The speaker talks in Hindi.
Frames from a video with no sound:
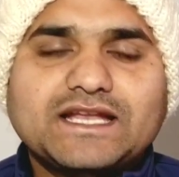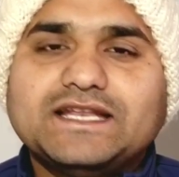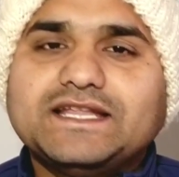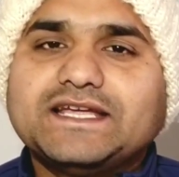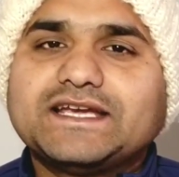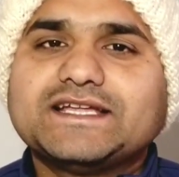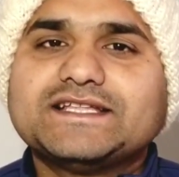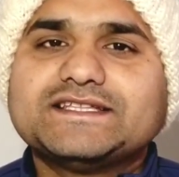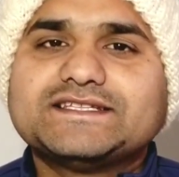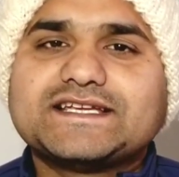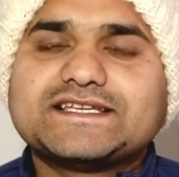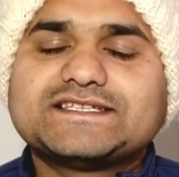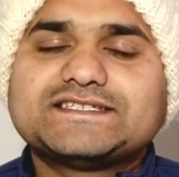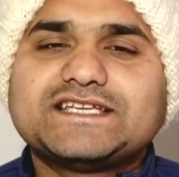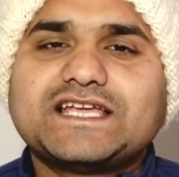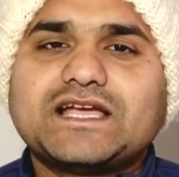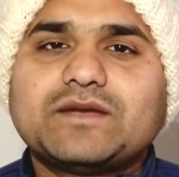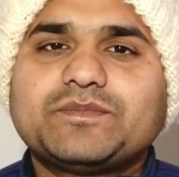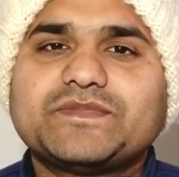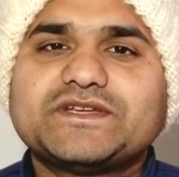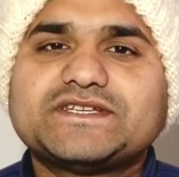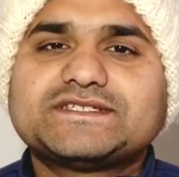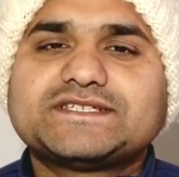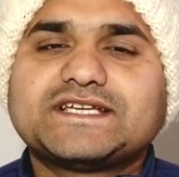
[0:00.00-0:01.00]
लेकिन जैसे ही
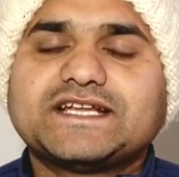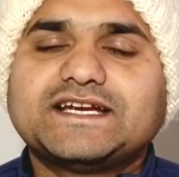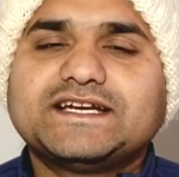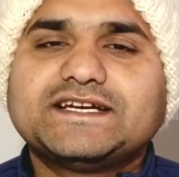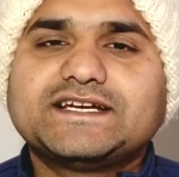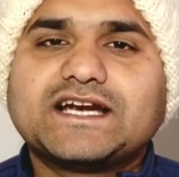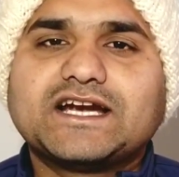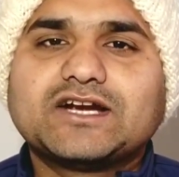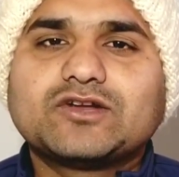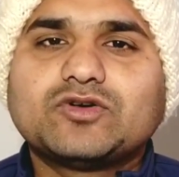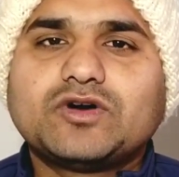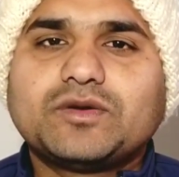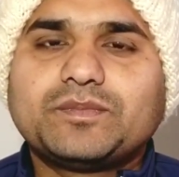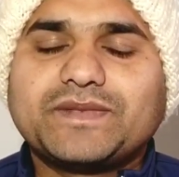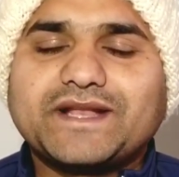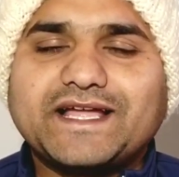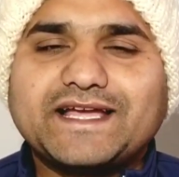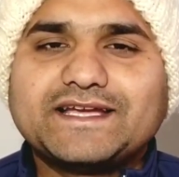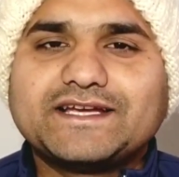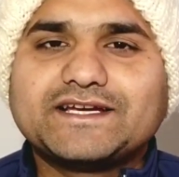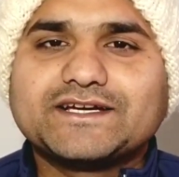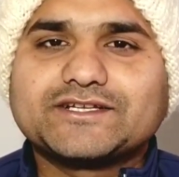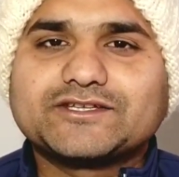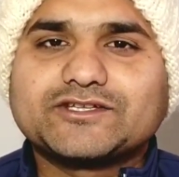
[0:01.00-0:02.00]
आप इस क्रेडिट कार्ड को
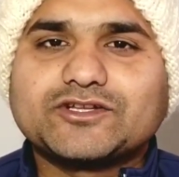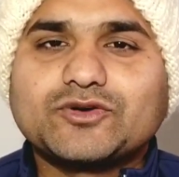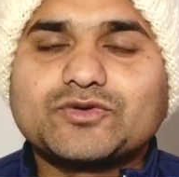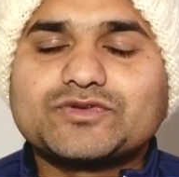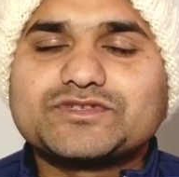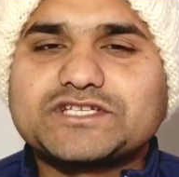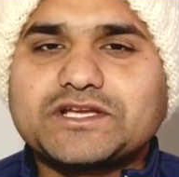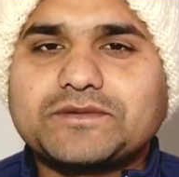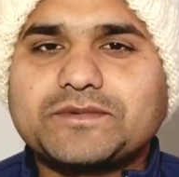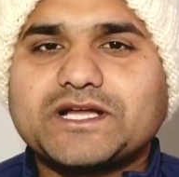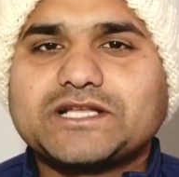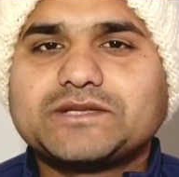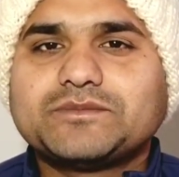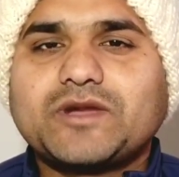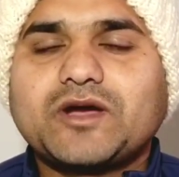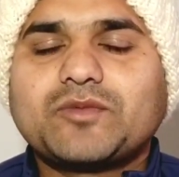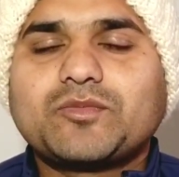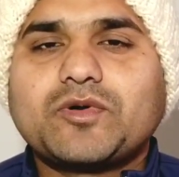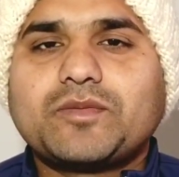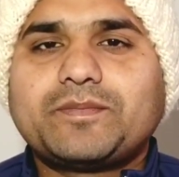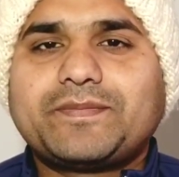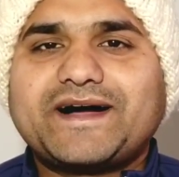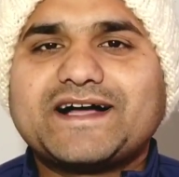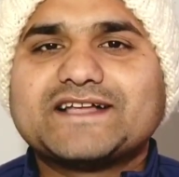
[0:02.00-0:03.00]
अप्लाई करते हो उसके बाद में
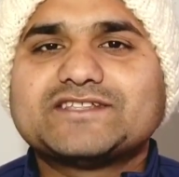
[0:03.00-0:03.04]
आपको